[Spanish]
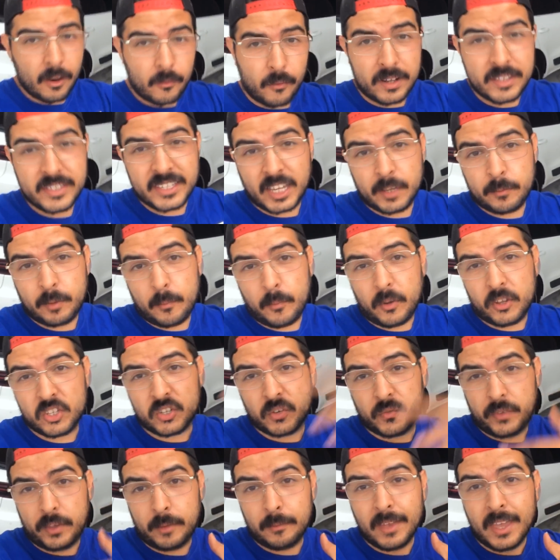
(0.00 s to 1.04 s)
Acuérdense que Paint
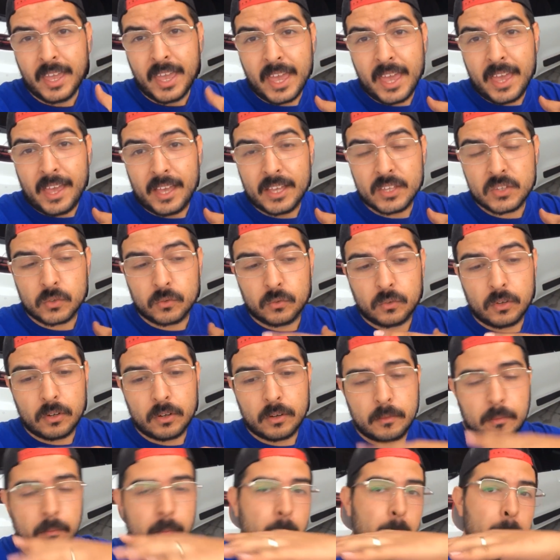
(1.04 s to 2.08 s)
Protection Film es
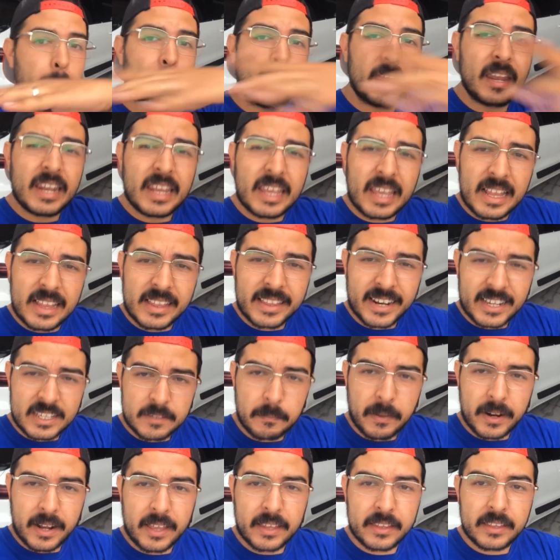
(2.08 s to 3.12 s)
un vinil
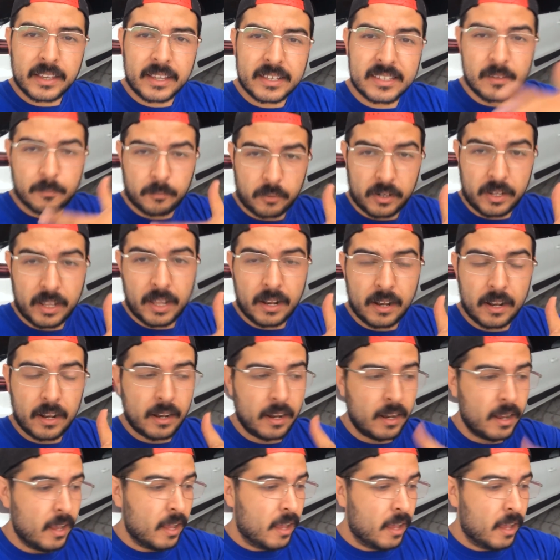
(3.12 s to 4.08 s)
transparente que se pone al,